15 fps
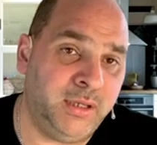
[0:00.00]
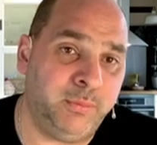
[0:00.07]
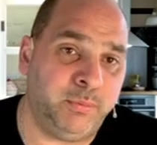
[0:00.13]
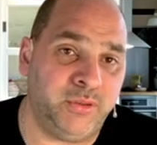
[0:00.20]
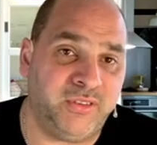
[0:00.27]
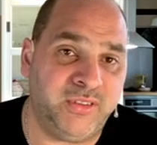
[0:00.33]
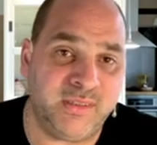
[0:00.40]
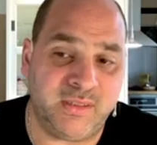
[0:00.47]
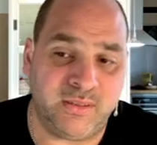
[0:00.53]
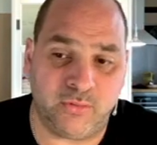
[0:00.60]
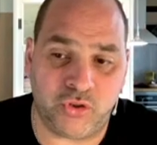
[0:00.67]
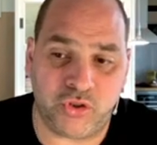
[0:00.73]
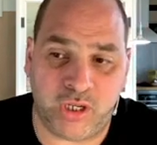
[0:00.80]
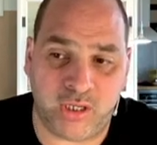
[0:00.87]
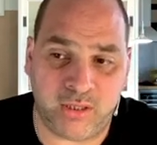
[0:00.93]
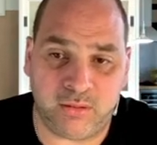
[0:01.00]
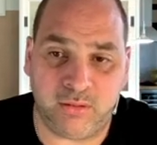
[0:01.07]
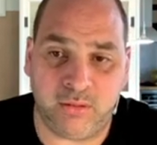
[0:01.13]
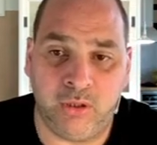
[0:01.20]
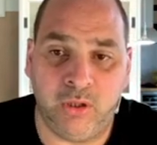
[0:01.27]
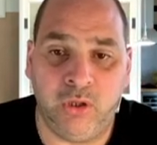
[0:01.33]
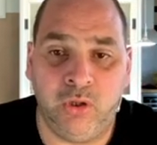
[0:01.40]
alle Prozesse zu
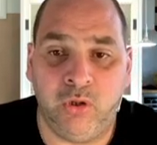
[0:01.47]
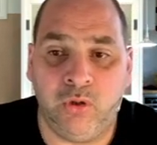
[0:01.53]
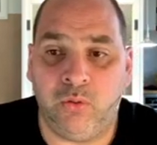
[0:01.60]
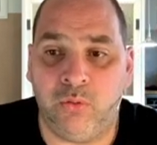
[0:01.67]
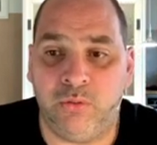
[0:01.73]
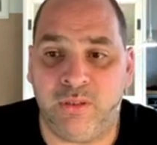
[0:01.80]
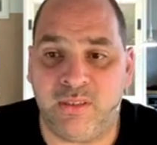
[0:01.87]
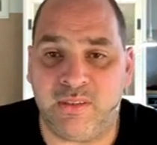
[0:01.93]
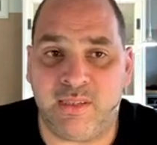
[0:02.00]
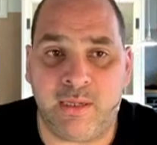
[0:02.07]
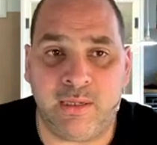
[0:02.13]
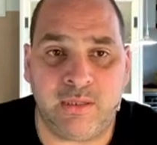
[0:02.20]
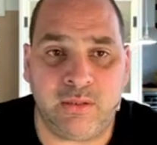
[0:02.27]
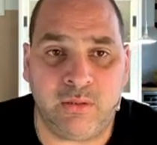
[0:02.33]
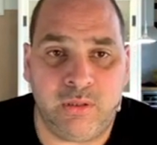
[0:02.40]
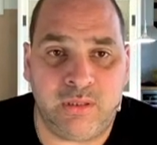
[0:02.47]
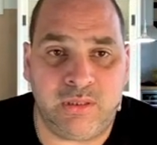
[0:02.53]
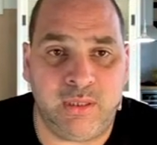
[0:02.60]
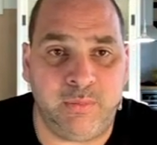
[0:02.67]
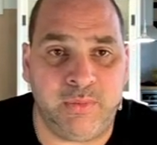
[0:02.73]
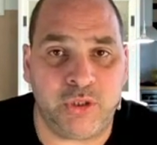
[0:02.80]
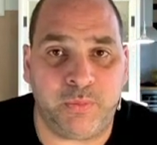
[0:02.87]
starten. Und dann zeige ich
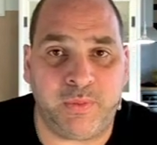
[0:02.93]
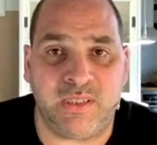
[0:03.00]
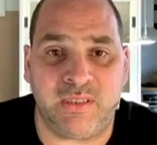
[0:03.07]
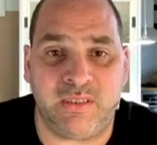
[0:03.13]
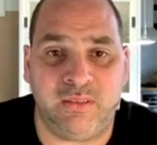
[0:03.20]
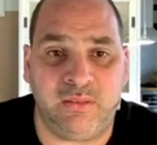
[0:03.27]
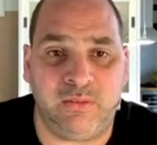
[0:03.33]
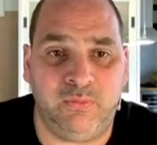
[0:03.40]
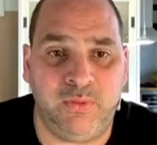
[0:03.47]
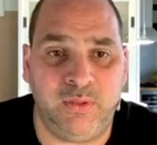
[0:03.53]
euch dementsprechend,